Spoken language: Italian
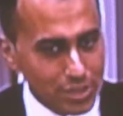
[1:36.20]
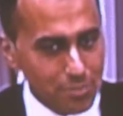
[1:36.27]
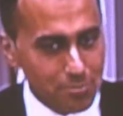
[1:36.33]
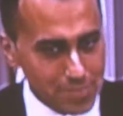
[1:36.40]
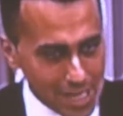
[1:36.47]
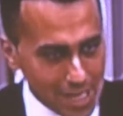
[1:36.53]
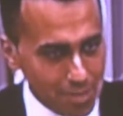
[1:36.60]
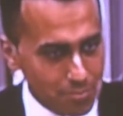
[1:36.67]

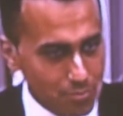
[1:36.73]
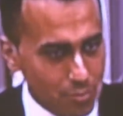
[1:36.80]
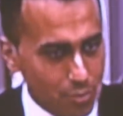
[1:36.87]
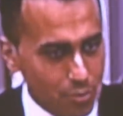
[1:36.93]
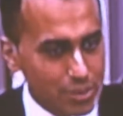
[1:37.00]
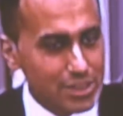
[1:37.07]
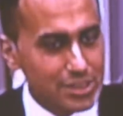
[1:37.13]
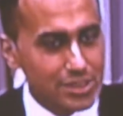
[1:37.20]

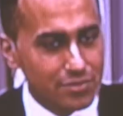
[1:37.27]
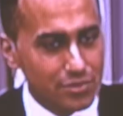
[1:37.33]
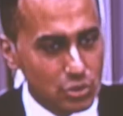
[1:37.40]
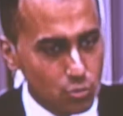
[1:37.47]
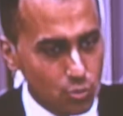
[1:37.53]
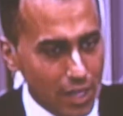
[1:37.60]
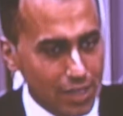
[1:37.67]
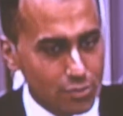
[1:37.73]
abbiamo
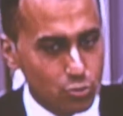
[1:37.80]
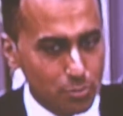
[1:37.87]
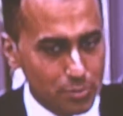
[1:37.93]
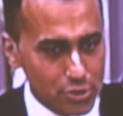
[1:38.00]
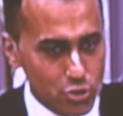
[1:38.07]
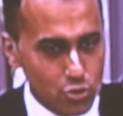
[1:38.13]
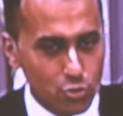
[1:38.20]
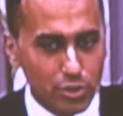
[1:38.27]
individuato
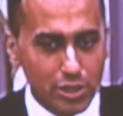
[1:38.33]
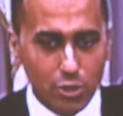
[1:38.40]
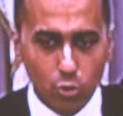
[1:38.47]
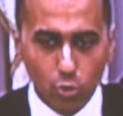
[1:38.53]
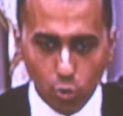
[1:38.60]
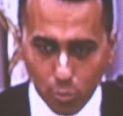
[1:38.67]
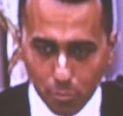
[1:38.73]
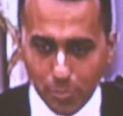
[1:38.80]
persone
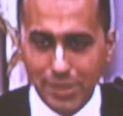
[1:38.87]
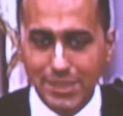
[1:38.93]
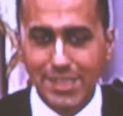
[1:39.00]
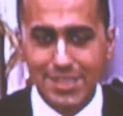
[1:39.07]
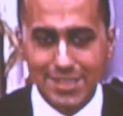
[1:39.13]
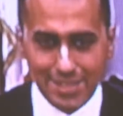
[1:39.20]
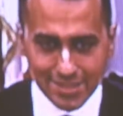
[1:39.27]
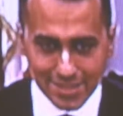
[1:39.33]
con
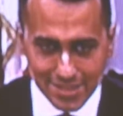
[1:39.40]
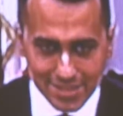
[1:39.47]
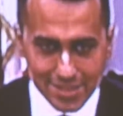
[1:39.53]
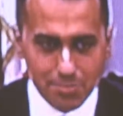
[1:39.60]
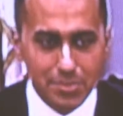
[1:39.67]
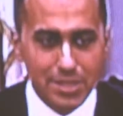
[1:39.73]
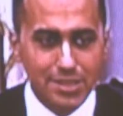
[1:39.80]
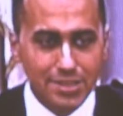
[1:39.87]
competenze e
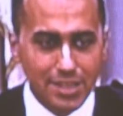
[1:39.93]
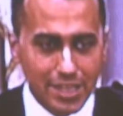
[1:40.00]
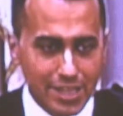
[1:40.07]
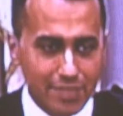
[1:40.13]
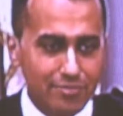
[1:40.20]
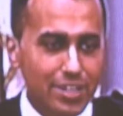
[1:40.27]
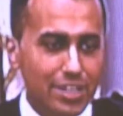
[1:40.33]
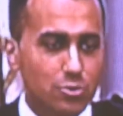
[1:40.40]
sensibilità che
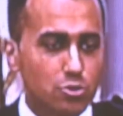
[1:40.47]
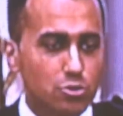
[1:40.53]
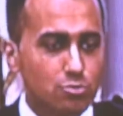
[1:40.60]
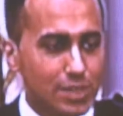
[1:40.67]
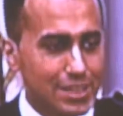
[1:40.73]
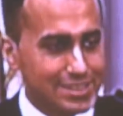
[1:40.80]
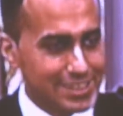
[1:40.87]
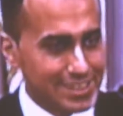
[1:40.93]
vanno in
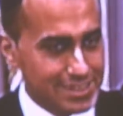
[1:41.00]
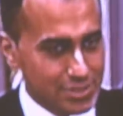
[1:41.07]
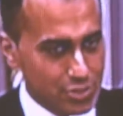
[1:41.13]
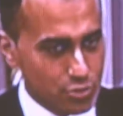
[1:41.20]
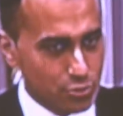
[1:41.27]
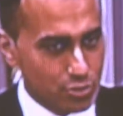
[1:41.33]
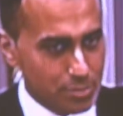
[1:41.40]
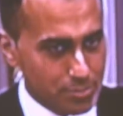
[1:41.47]
una
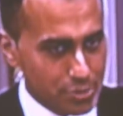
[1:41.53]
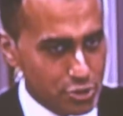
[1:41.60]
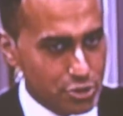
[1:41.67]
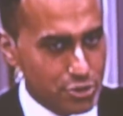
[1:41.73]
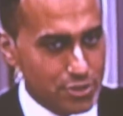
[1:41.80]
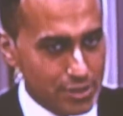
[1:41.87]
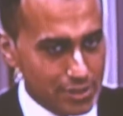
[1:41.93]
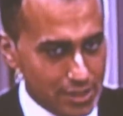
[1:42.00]
direzione
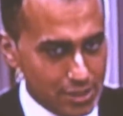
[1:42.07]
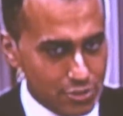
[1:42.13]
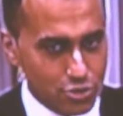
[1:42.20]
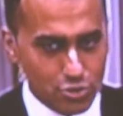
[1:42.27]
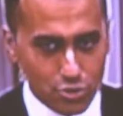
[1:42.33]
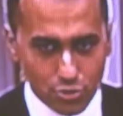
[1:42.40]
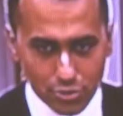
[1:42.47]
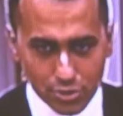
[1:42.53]
precisa della
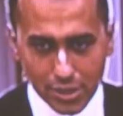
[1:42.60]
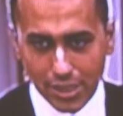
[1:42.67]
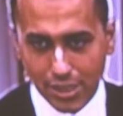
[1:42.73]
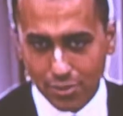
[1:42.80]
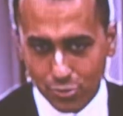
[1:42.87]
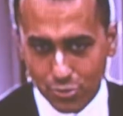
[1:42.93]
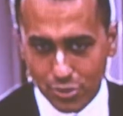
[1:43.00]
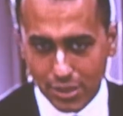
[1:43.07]
gestione della
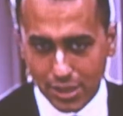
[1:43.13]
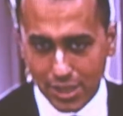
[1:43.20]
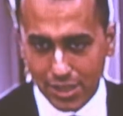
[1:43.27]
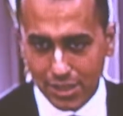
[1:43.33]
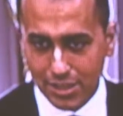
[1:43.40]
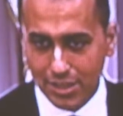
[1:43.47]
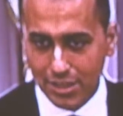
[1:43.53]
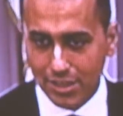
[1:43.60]
nostra
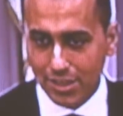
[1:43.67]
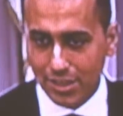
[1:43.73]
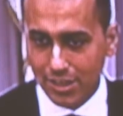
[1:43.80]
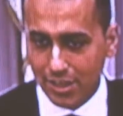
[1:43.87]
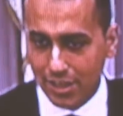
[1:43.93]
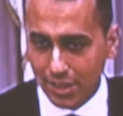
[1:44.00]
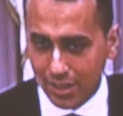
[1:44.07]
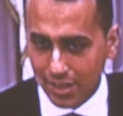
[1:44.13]

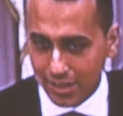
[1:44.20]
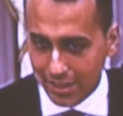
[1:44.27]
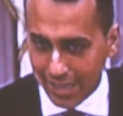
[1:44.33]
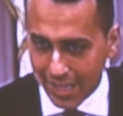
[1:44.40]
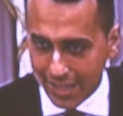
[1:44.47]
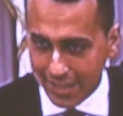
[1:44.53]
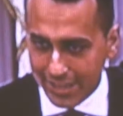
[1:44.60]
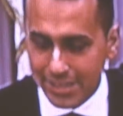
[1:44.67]
eh,
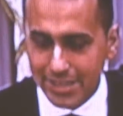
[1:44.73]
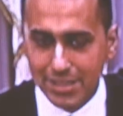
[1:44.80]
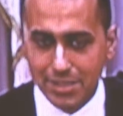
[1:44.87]
RAI